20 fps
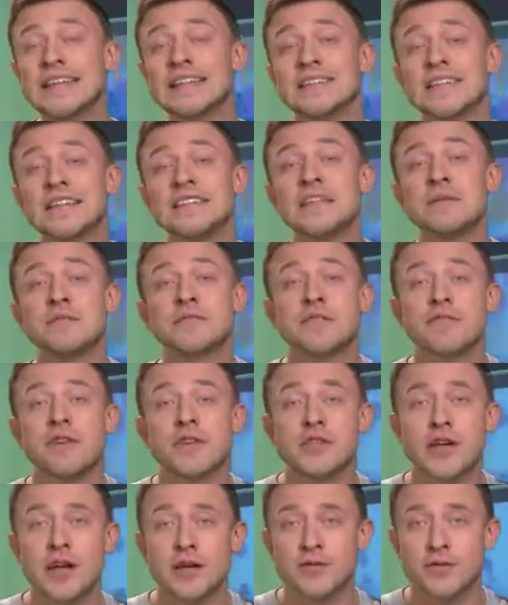Затем
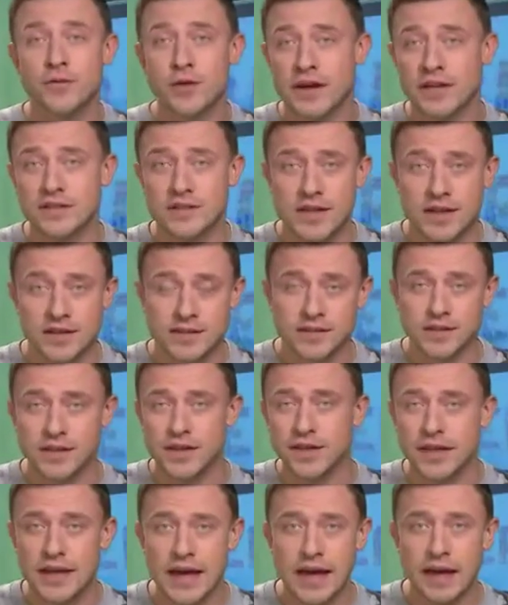завершаю свой рассказ и
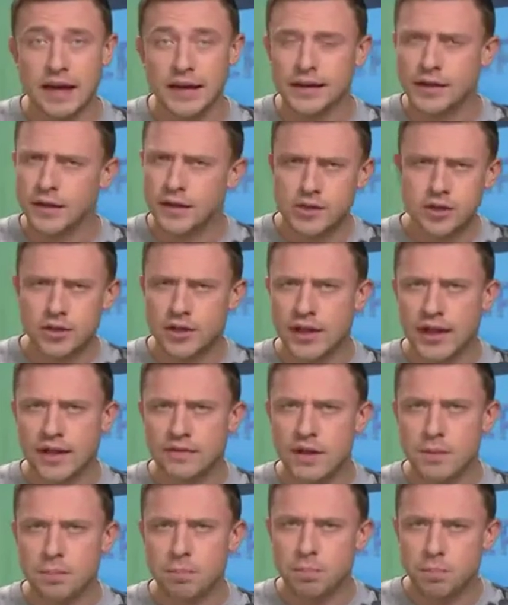я, и желаю
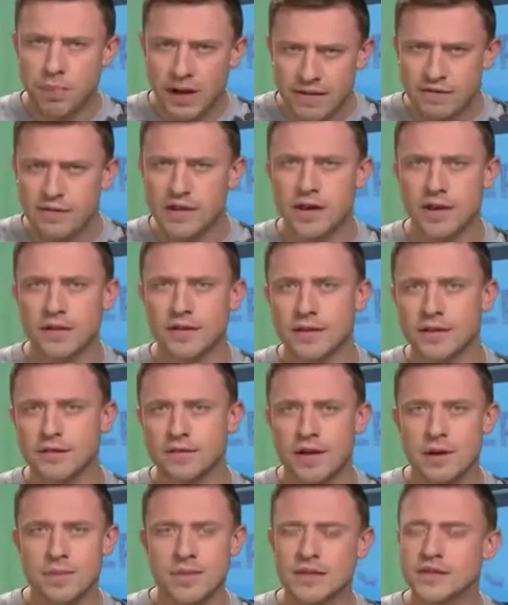вам проверенной
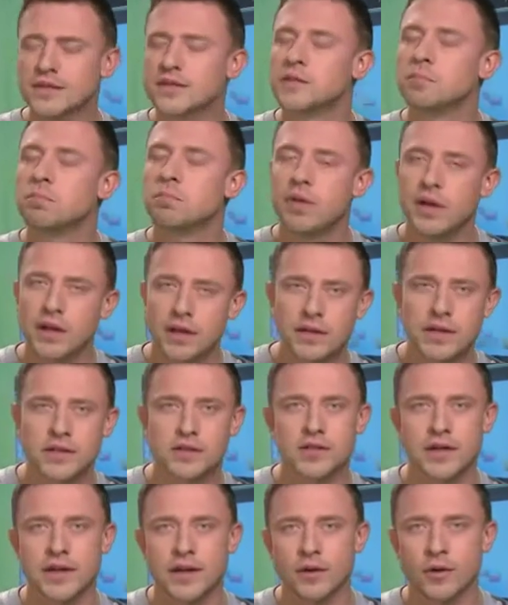информации
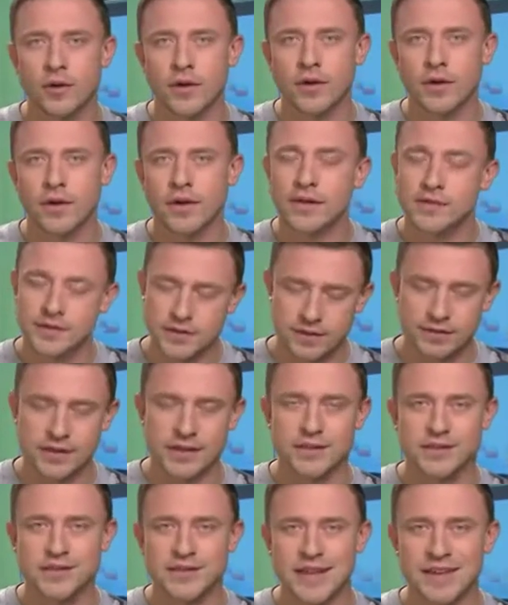приглашаю.
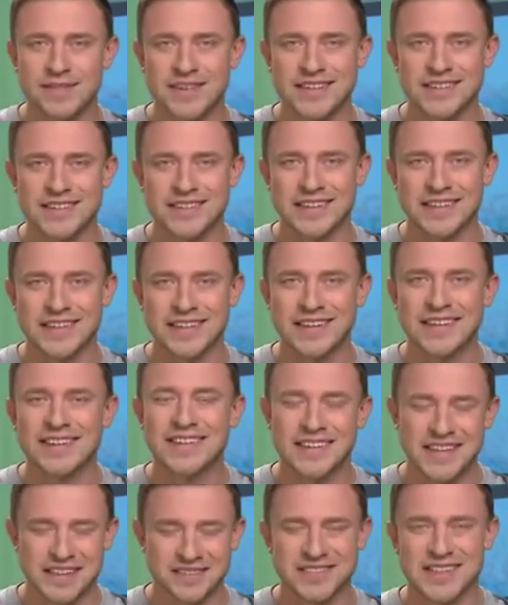Оставайтесь на Ветте.
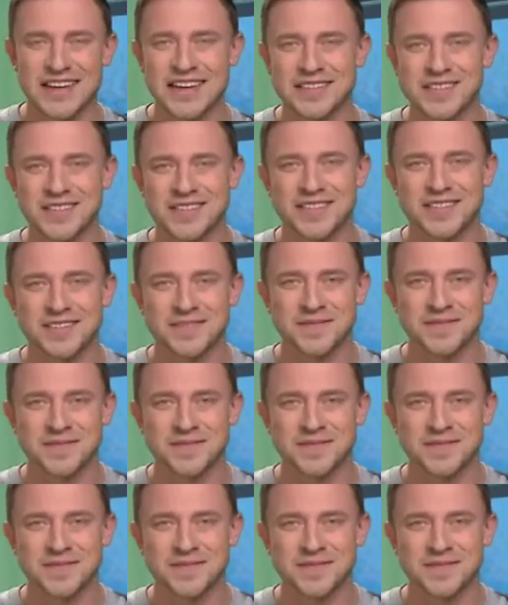До встречи!